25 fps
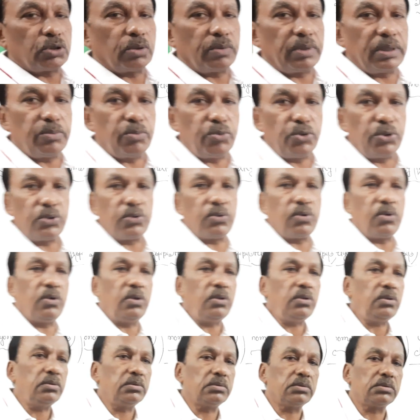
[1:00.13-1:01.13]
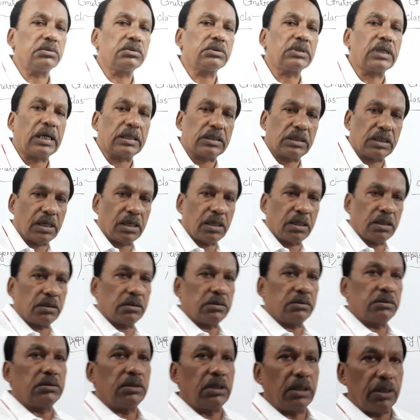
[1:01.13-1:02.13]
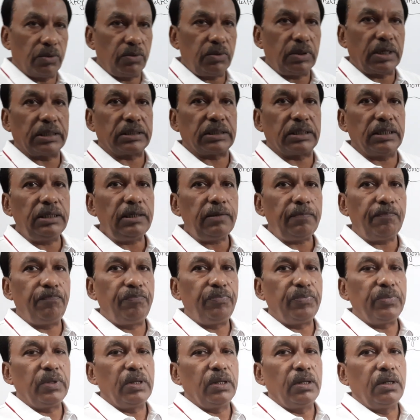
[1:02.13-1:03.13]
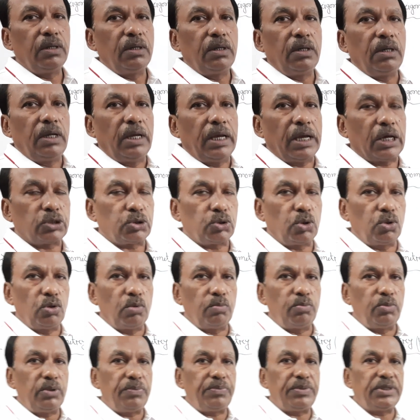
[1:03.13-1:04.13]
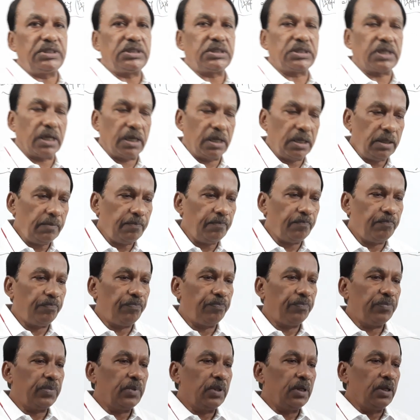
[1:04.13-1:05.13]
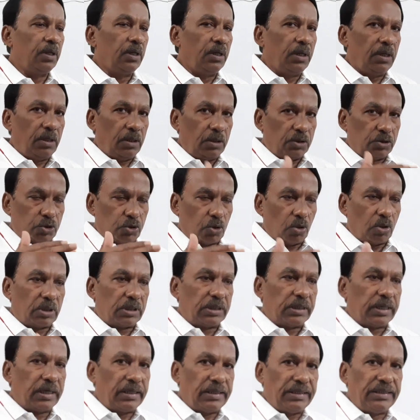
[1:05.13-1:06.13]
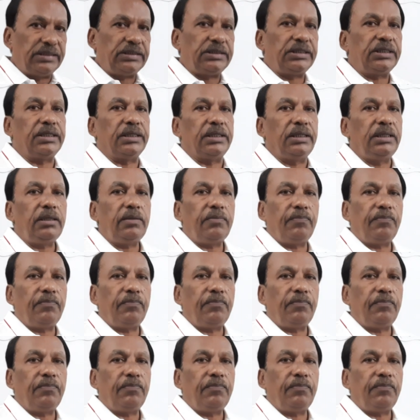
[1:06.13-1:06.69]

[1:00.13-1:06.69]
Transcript: সবাই বই খুলো খাতা নাও হাতে একশো নব্বই পৃষ্ঠায় চকটার নিচেই